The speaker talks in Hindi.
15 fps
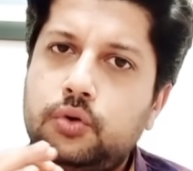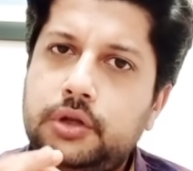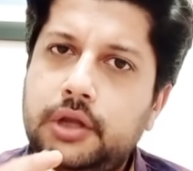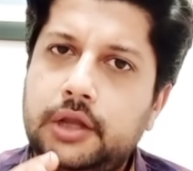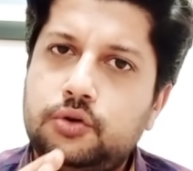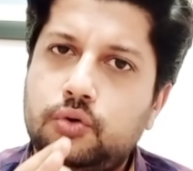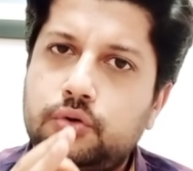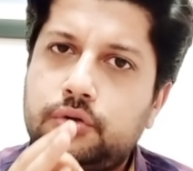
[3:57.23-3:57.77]

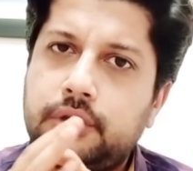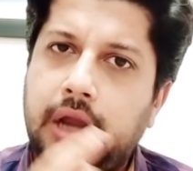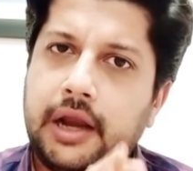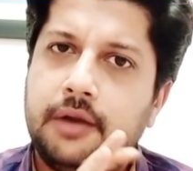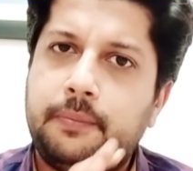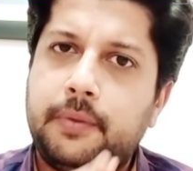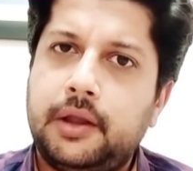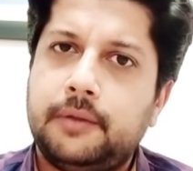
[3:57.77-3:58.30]
ये जो
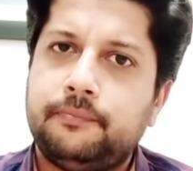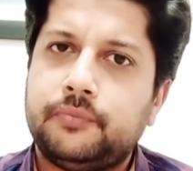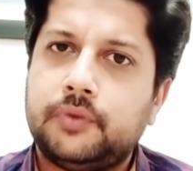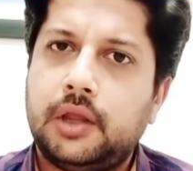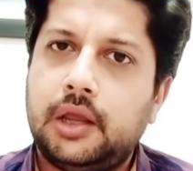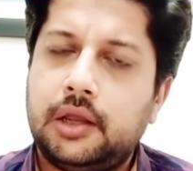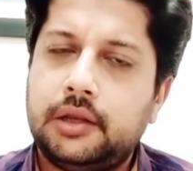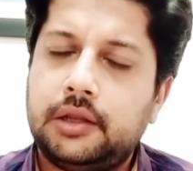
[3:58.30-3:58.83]
साइड पे
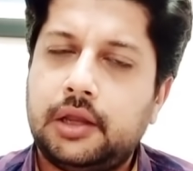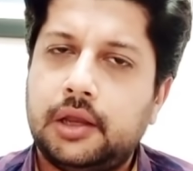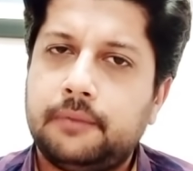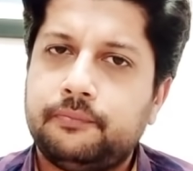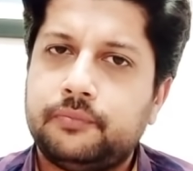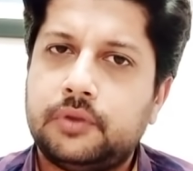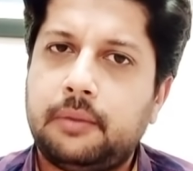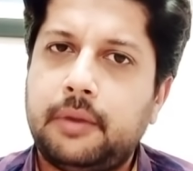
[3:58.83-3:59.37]
इनके
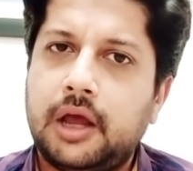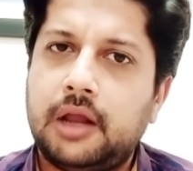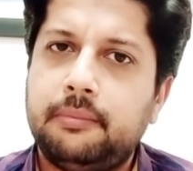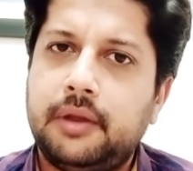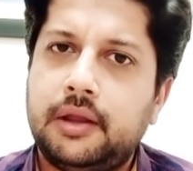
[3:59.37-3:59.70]
दरमियान